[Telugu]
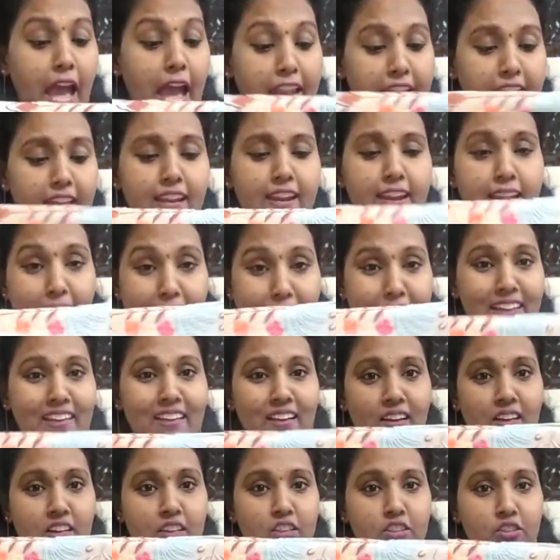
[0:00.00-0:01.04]
అన్నీ లైట్
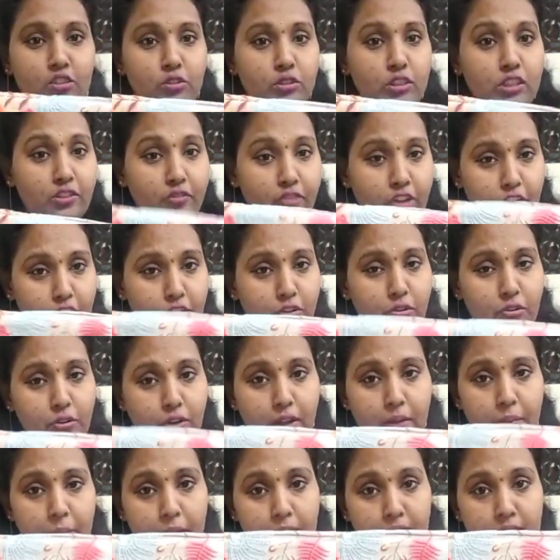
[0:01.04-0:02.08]
కలర్తో ఈ వర్క్
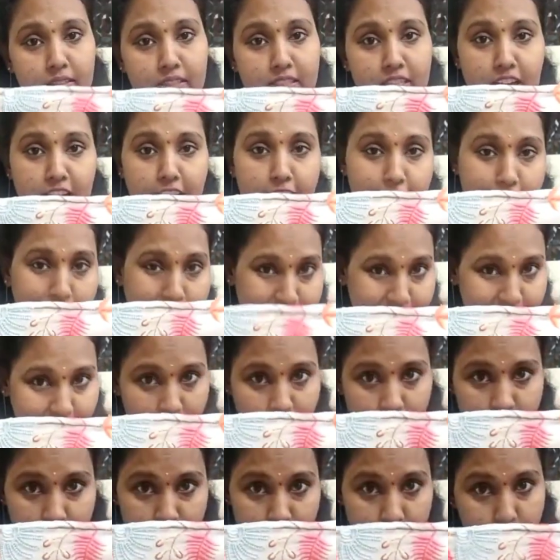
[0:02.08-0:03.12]
కూడా మనకి చాలా లైట్
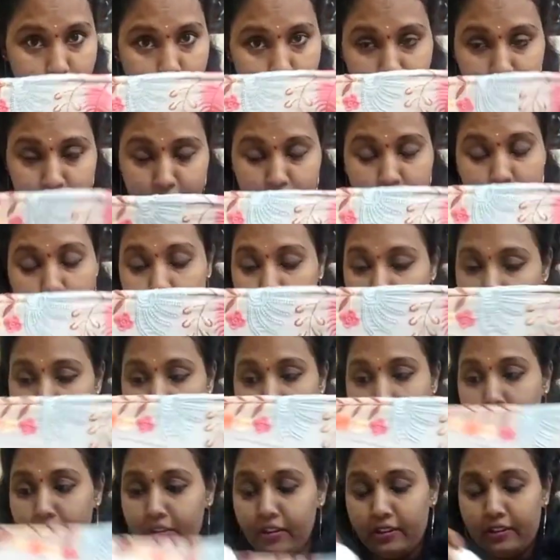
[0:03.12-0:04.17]
కలర్తోనే
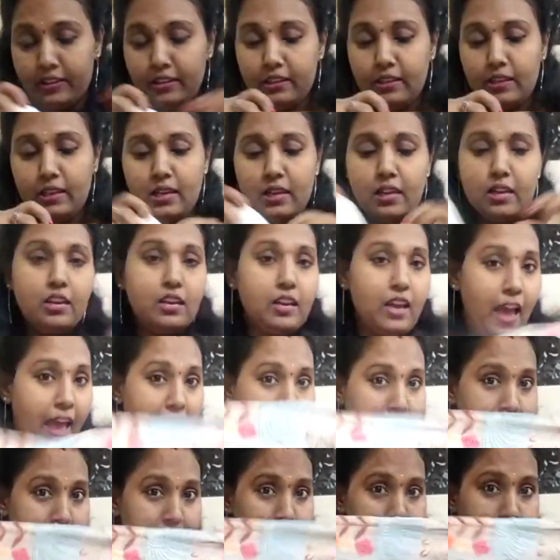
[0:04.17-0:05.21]
బాగున్నదండి
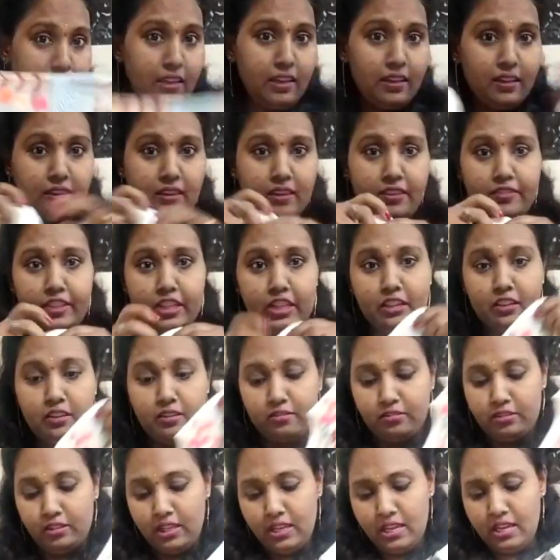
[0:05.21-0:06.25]
హ్యాండ్ అయితే ఈ విధంగా
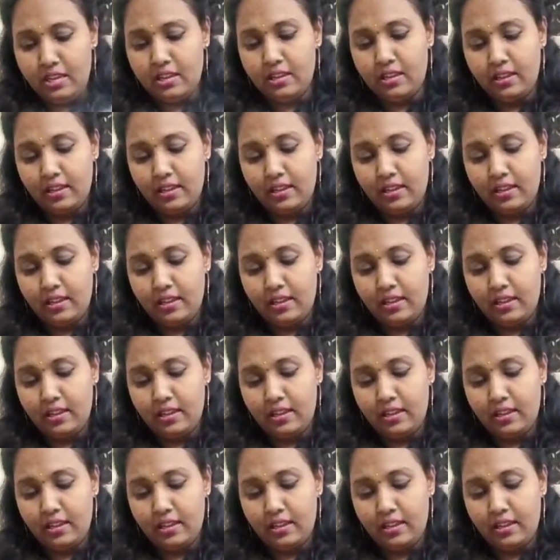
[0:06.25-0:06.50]
ఉంది